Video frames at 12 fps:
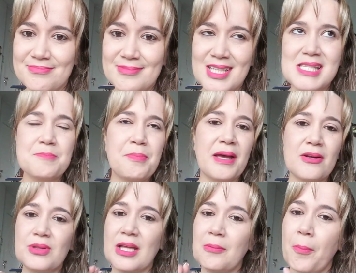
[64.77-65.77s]
espera
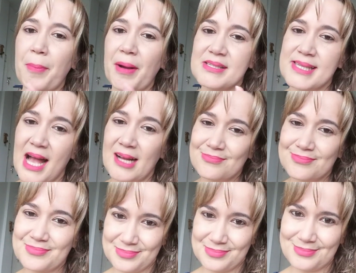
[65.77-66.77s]
o tempo passar,
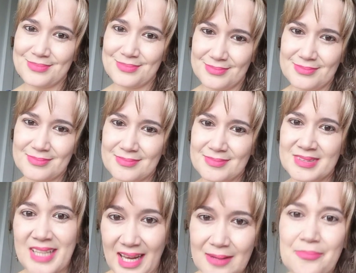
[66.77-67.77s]

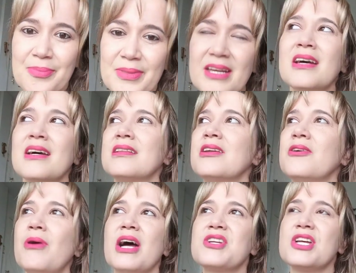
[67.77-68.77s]
tá?
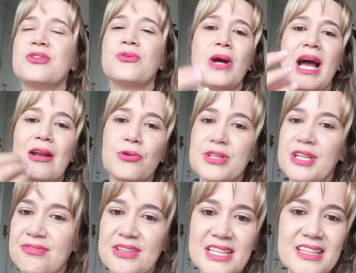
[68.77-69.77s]
Não haja no calor da
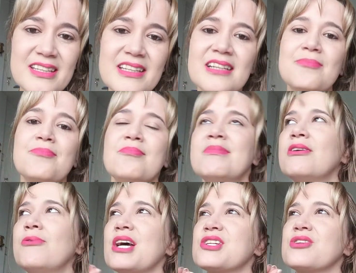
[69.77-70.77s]
ferida,
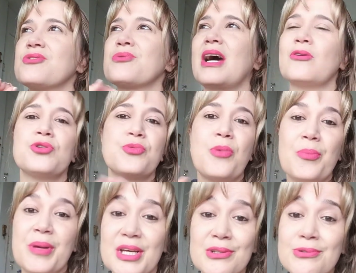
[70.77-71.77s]
não haja no calor do
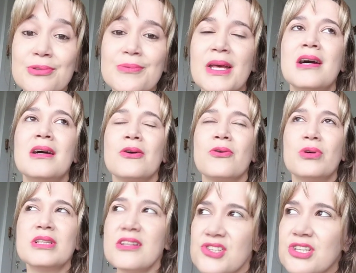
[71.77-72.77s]
momento.
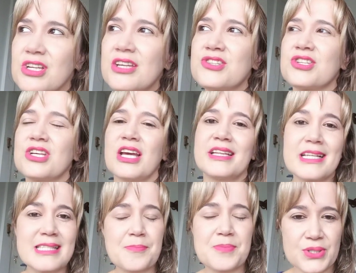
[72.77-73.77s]
Quando a gente é
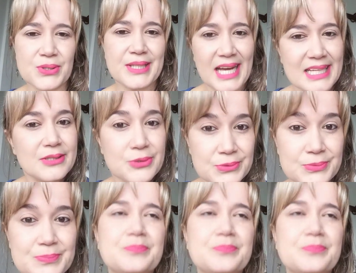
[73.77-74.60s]
decepcionado,